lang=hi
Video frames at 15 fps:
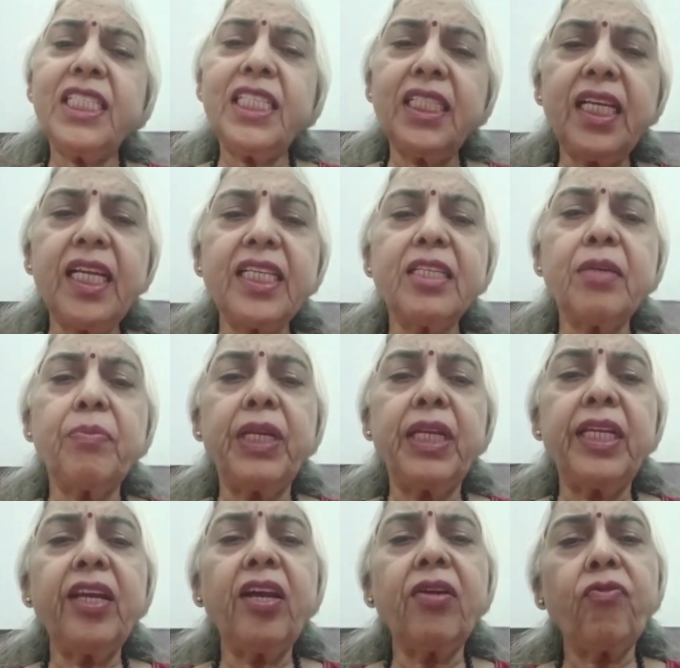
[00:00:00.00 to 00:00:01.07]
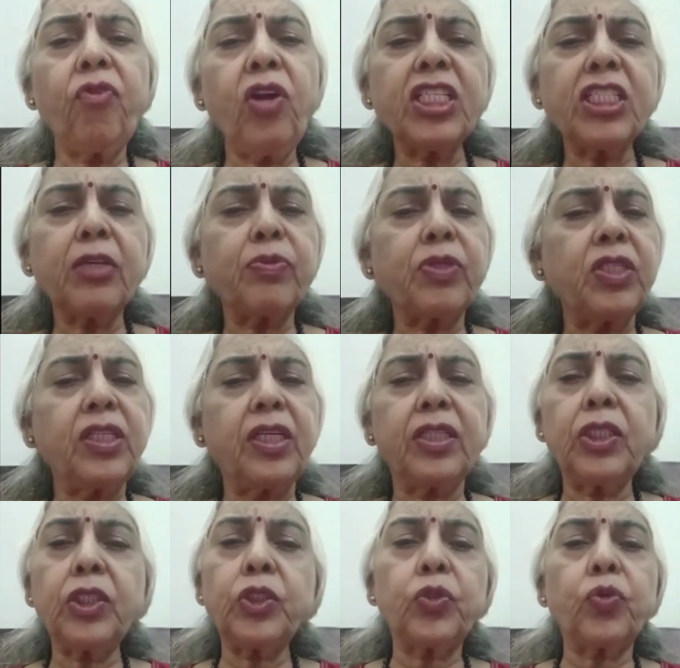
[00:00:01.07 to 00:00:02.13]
इसी तरह से मिली और वही सबसे ज्यादा